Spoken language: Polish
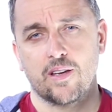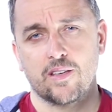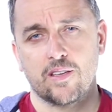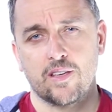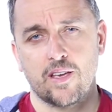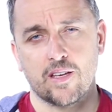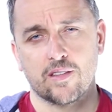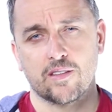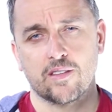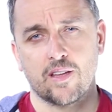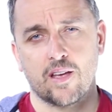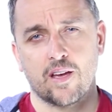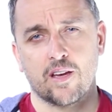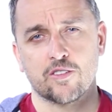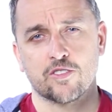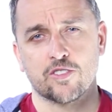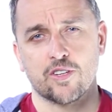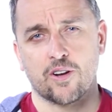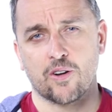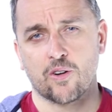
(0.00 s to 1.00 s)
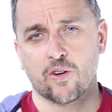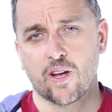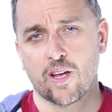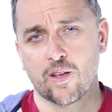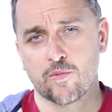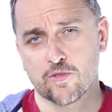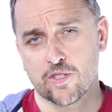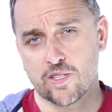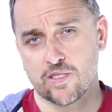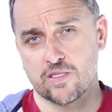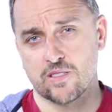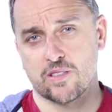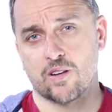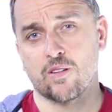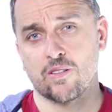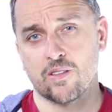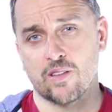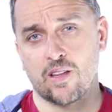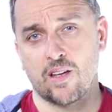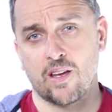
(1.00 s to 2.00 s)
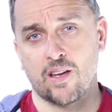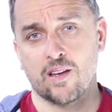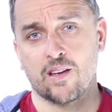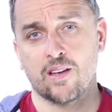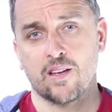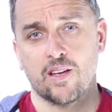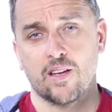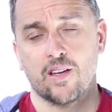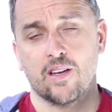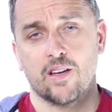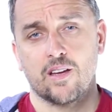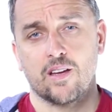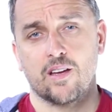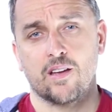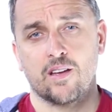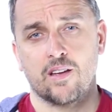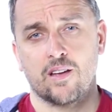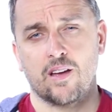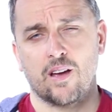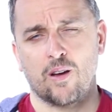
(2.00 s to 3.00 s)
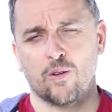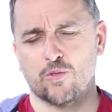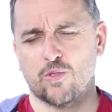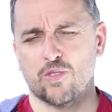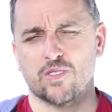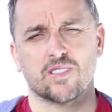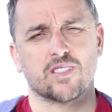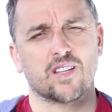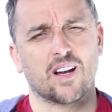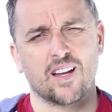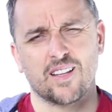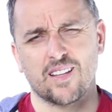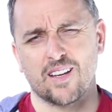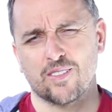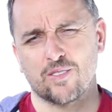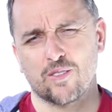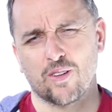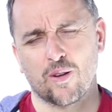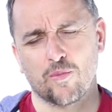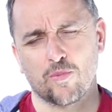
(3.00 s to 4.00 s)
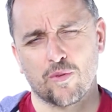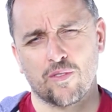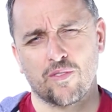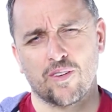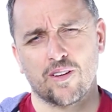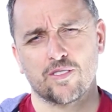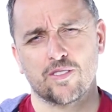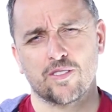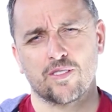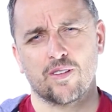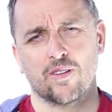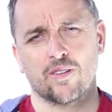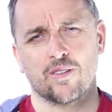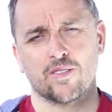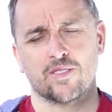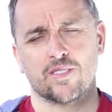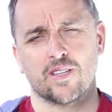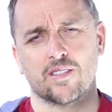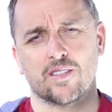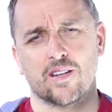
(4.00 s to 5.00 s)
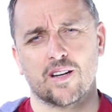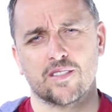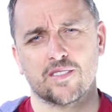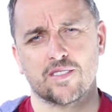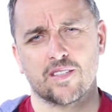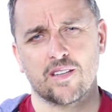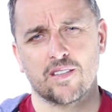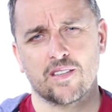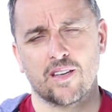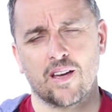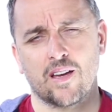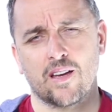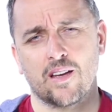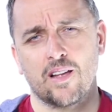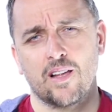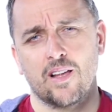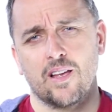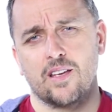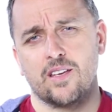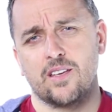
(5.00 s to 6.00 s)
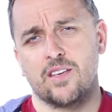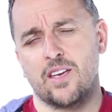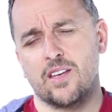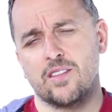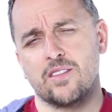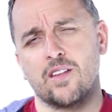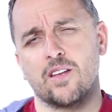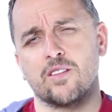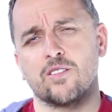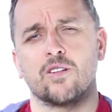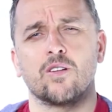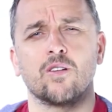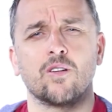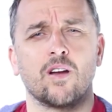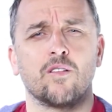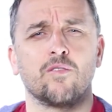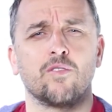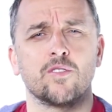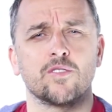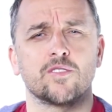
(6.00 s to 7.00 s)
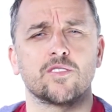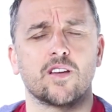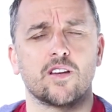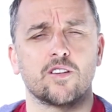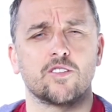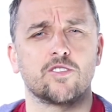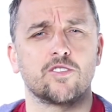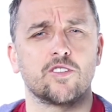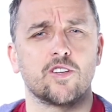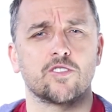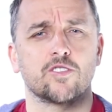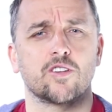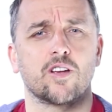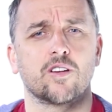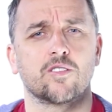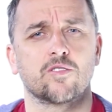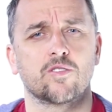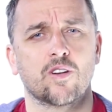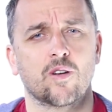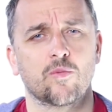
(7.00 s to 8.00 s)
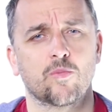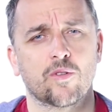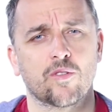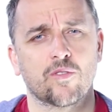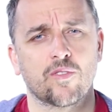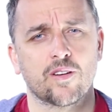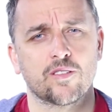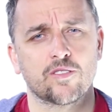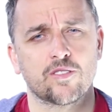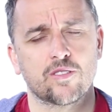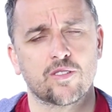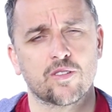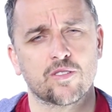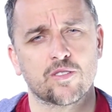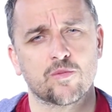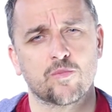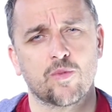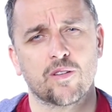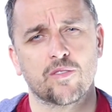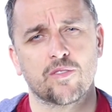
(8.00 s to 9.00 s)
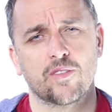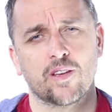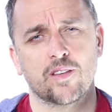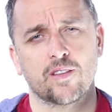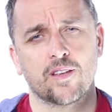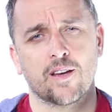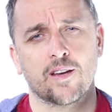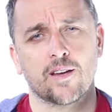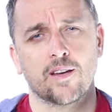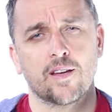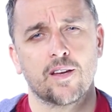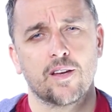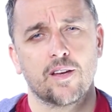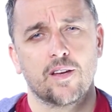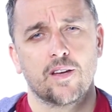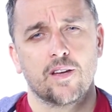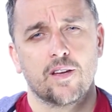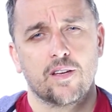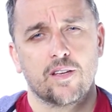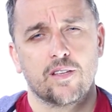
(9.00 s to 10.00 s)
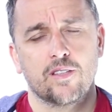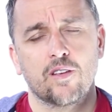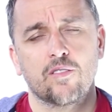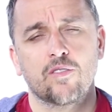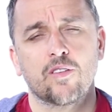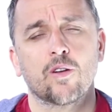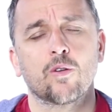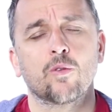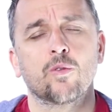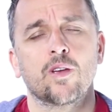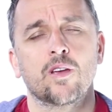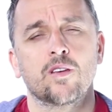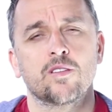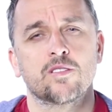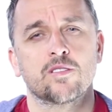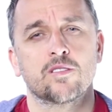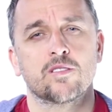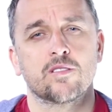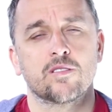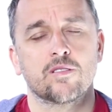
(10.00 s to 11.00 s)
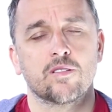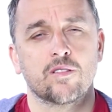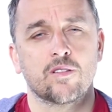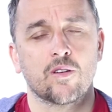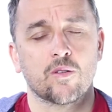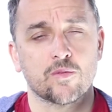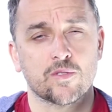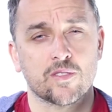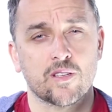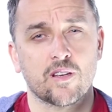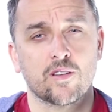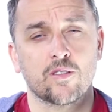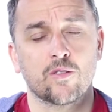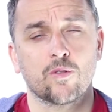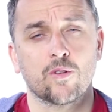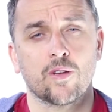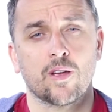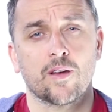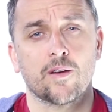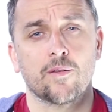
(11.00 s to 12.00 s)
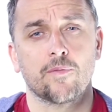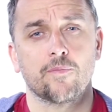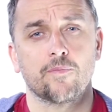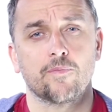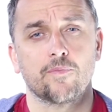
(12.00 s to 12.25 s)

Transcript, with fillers: Jedna szeroka i przestronna e, autostrada, która prowadzi do zatracenia, jedna droga, wąska ścieżka, która prowadzi do zbawienia. Niewielu jej, ją znajduje.